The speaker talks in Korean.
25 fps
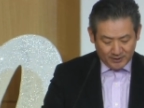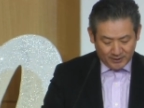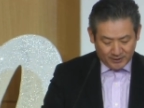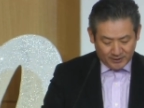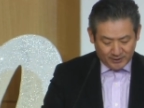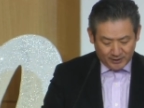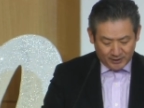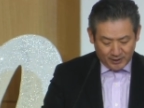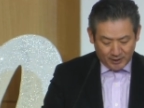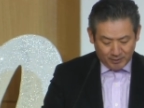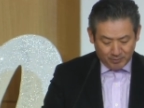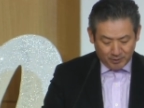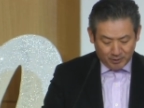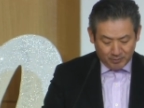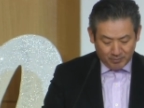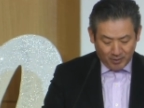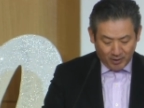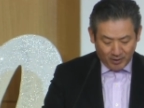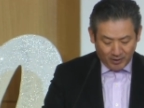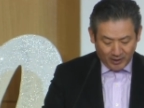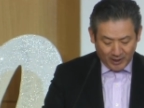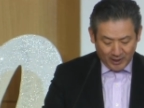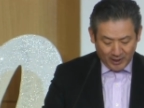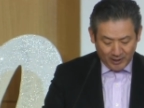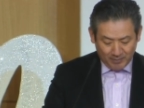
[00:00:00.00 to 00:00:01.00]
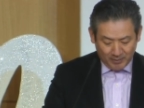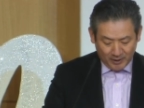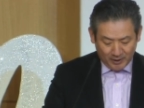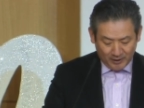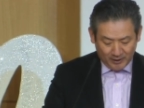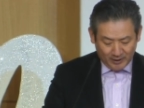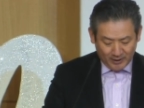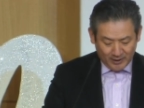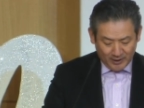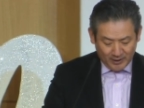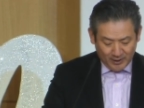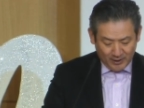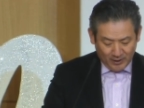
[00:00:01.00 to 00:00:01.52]
첫째는 이분은 뭔가
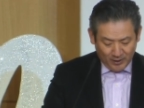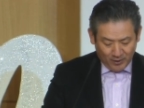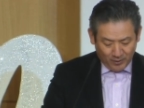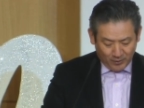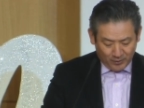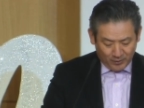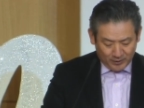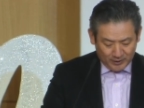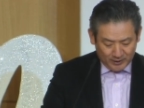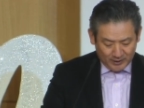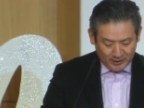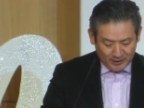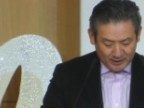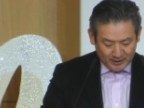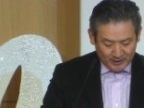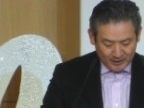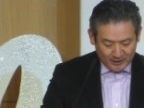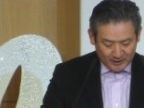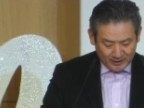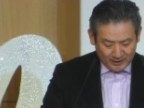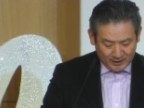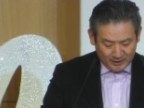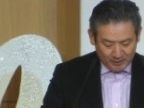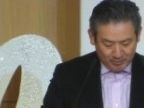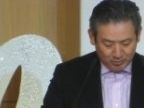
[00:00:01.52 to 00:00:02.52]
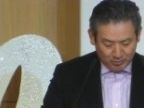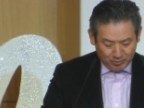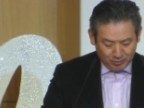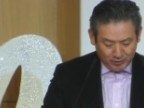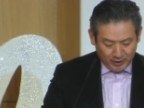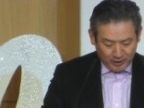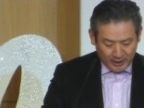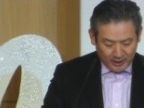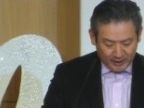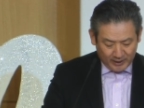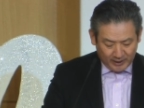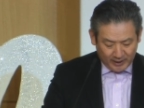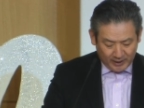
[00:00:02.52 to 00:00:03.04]
하면 오늘
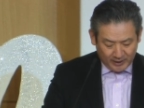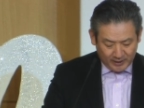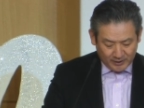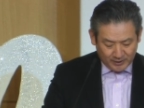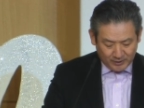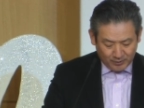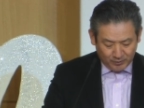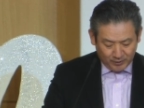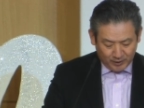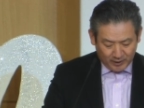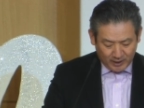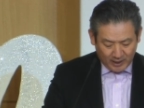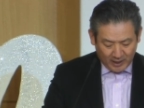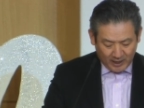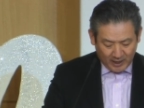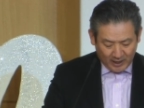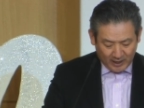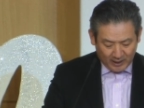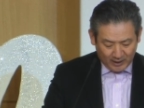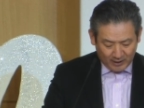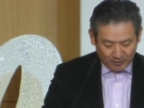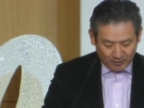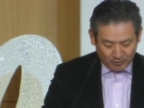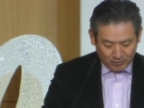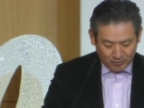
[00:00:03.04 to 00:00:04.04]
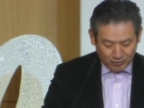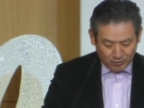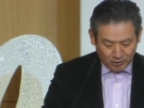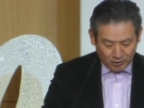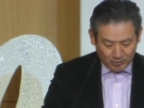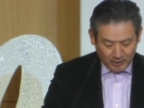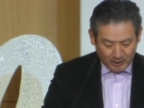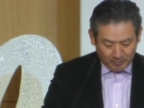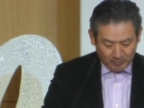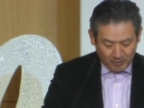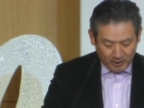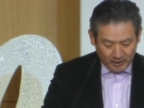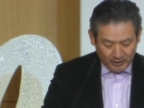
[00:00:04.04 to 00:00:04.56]
이분에 대해서 우리가
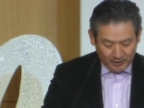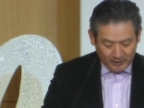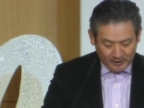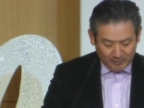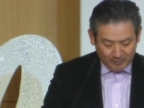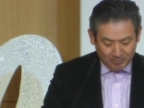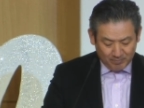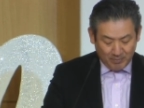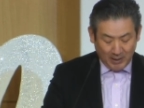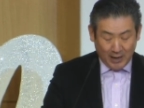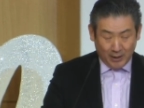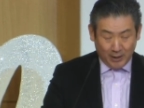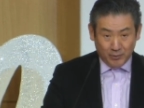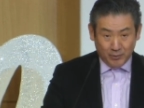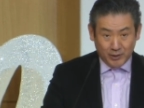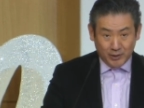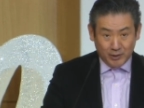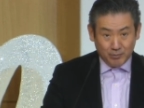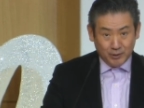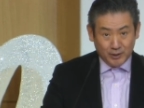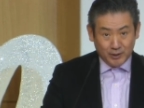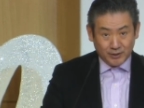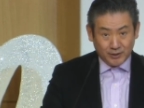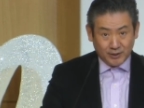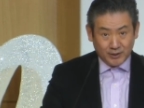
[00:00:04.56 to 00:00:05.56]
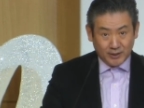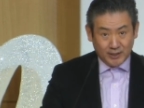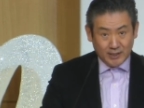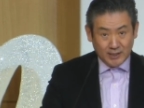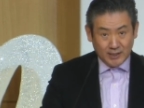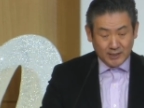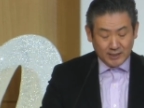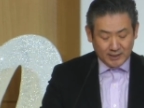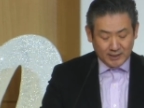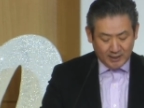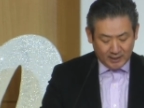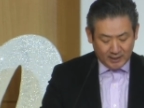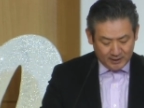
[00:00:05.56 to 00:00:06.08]
궁금하면 바로 히브리서
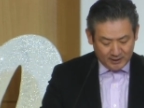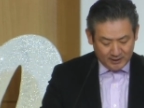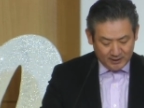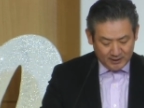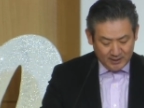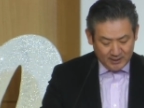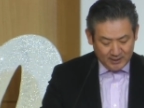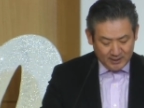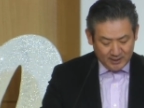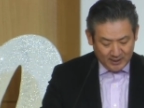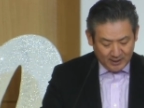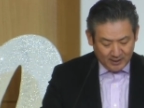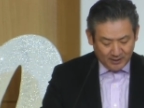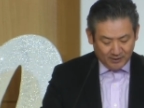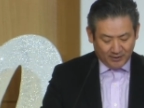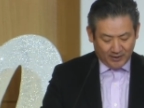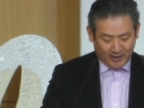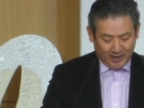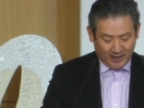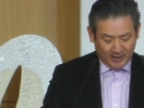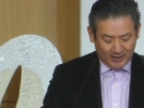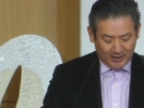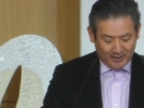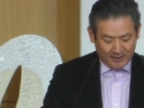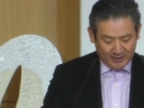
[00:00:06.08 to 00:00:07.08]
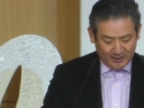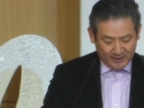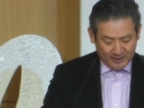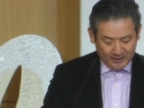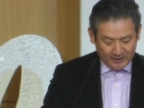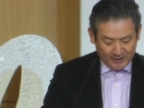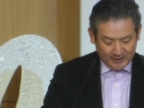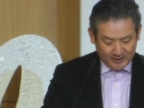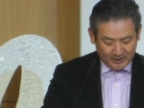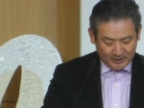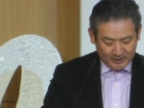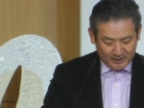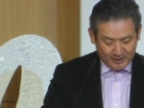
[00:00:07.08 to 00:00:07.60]
1장을 읽어라.
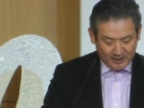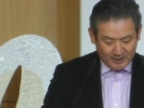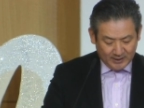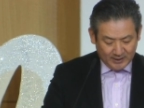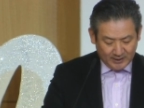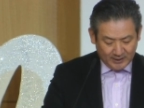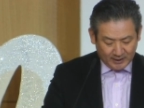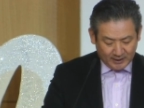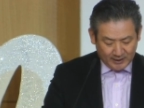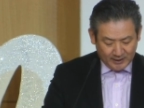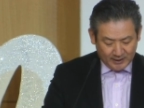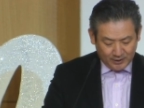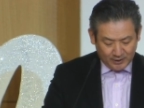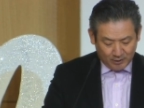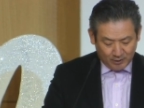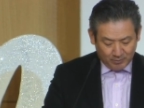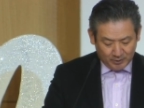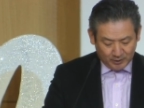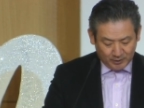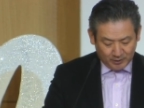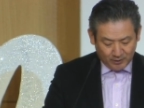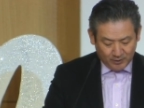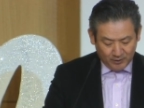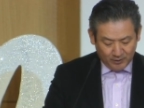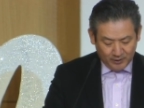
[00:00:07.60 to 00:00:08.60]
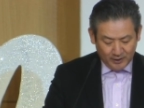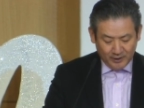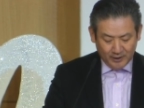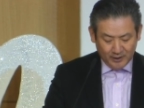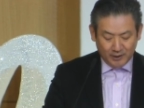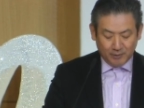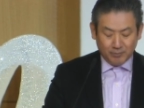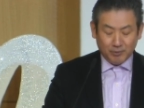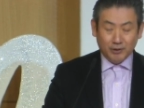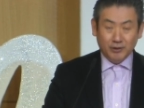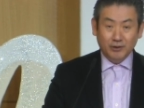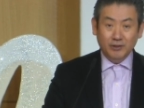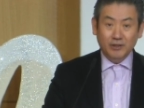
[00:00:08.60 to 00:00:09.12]
1장 2절부터
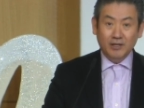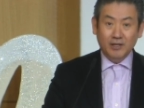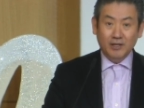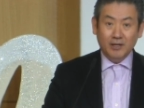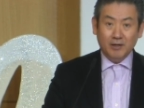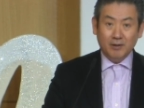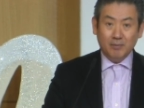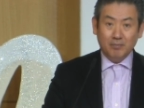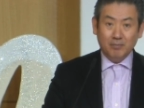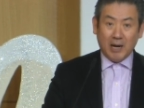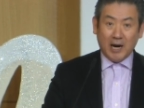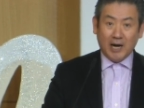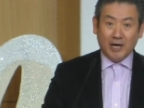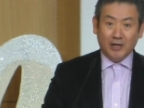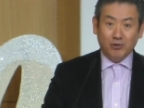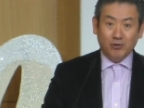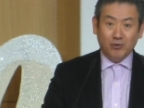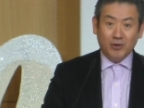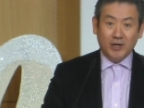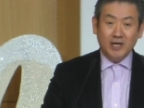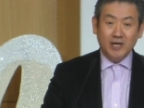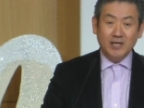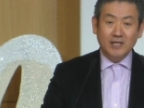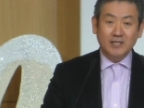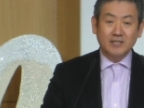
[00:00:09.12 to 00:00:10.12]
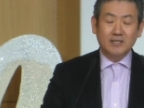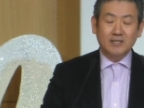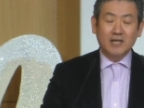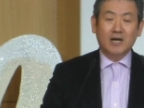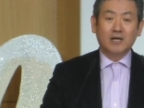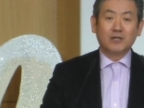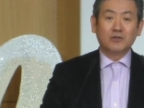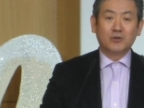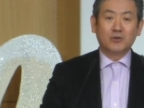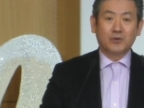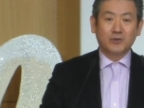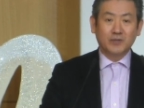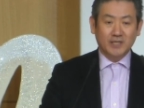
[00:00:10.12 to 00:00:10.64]
이분은 만유의
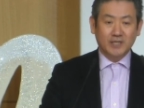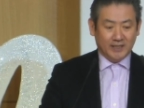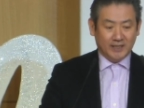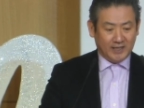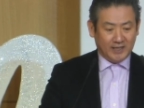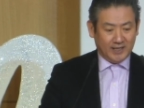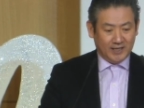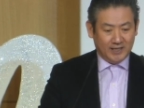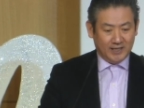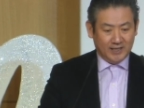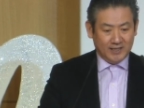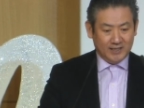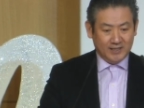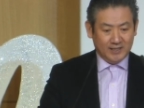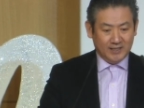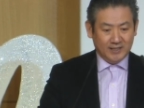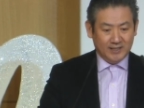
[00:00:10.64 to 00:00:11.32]
상속자다.